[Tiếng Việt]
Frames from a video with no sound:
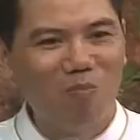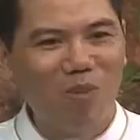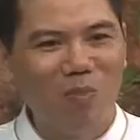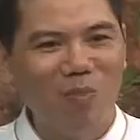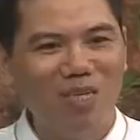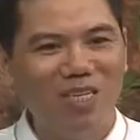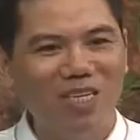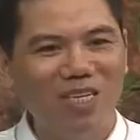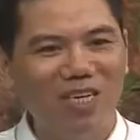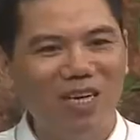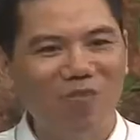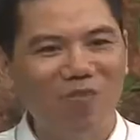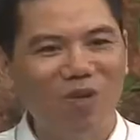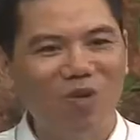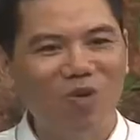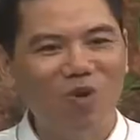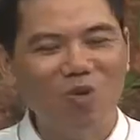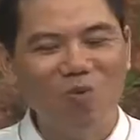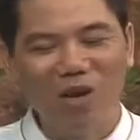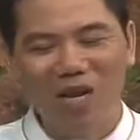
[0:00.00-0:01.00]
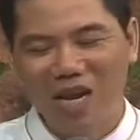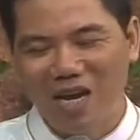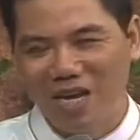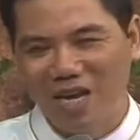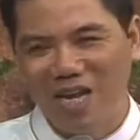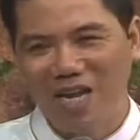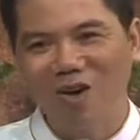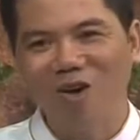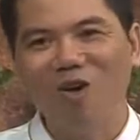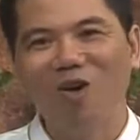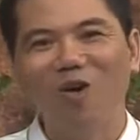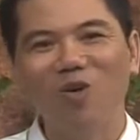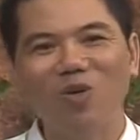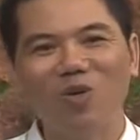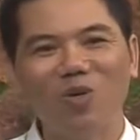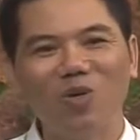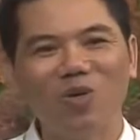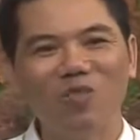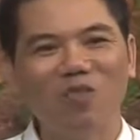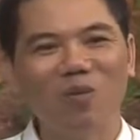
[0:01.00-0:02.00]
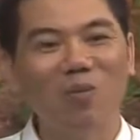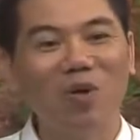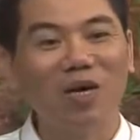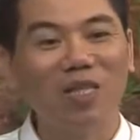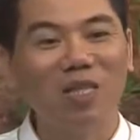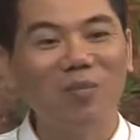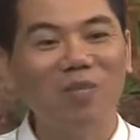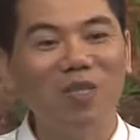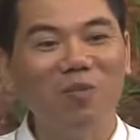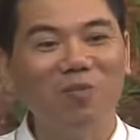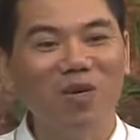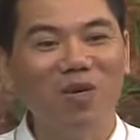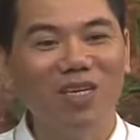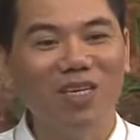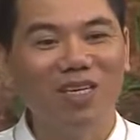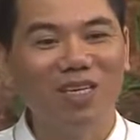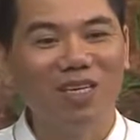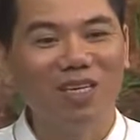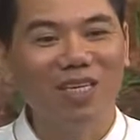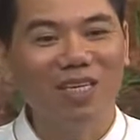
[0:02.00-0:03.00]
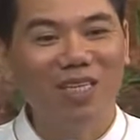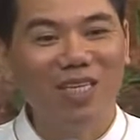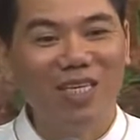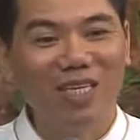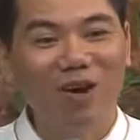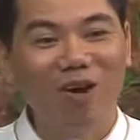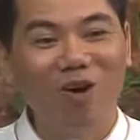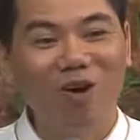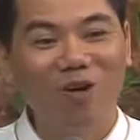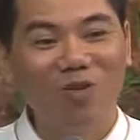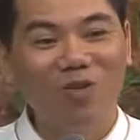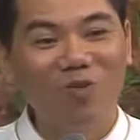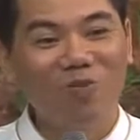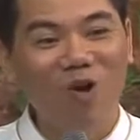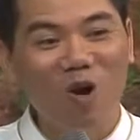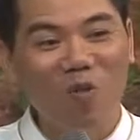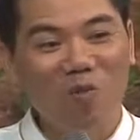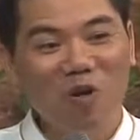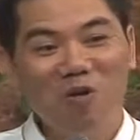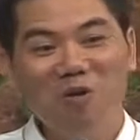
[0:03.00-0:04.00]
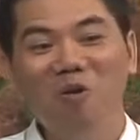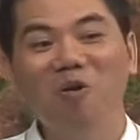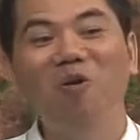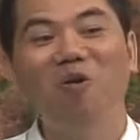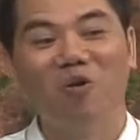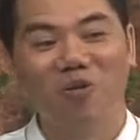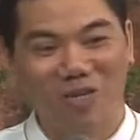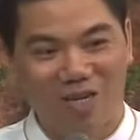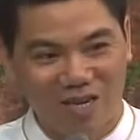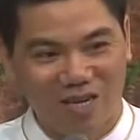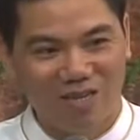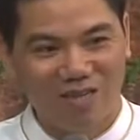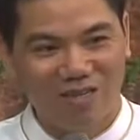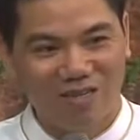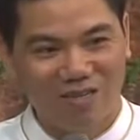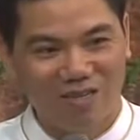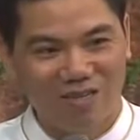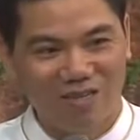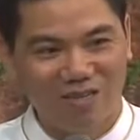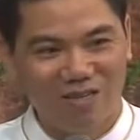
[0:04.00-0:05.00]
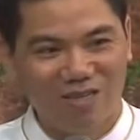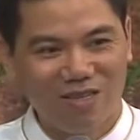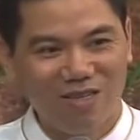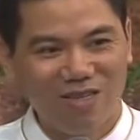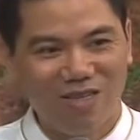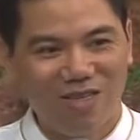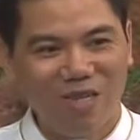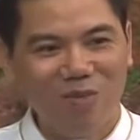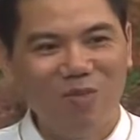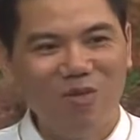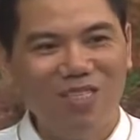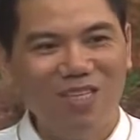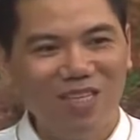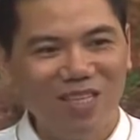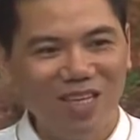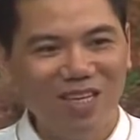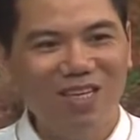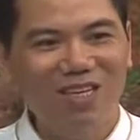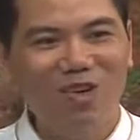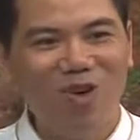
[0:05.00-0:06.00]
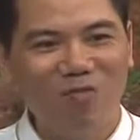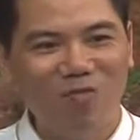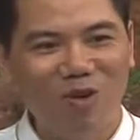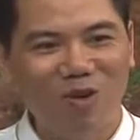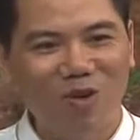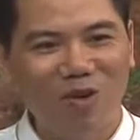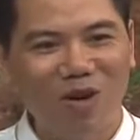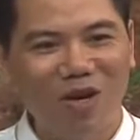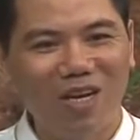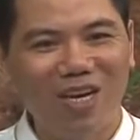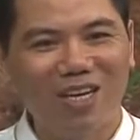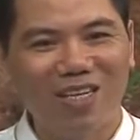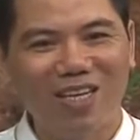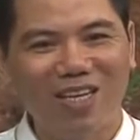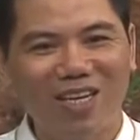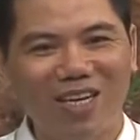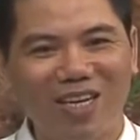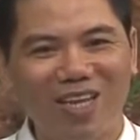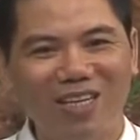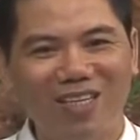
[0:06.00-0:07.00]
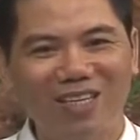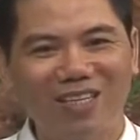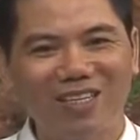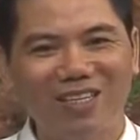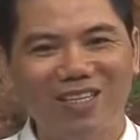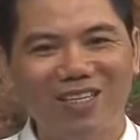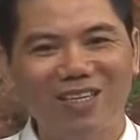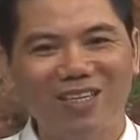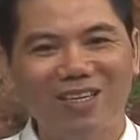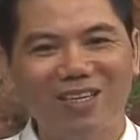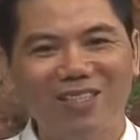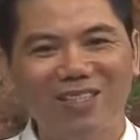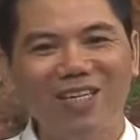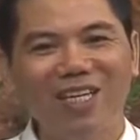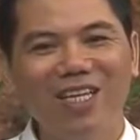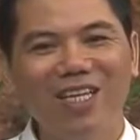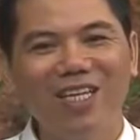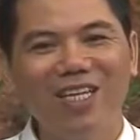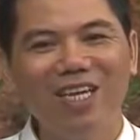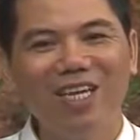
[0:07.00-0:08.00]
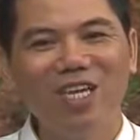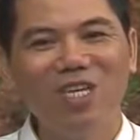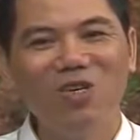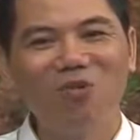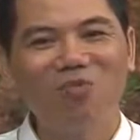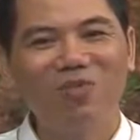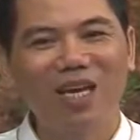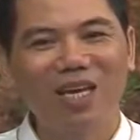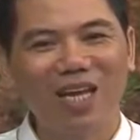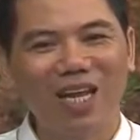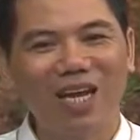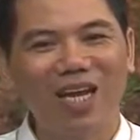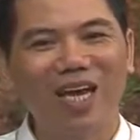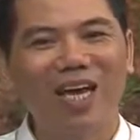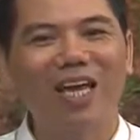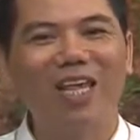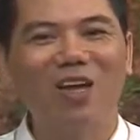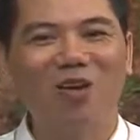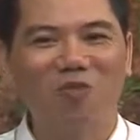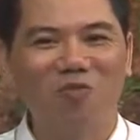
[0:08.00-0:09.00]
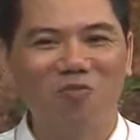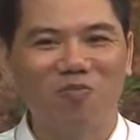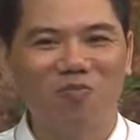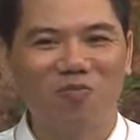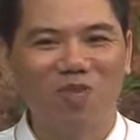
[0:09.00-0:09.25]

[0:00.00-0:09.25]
mà mình chỉ cần mình ngồi mình lắng nghe họ thôi với một cái tâm từ bi thì đã họ giúp họ bớt khổ rồi ạ. Nhưng mà rất tiếc như con vừa nói là hiện nay rất ít khi chúng ta lắng nghe nhau.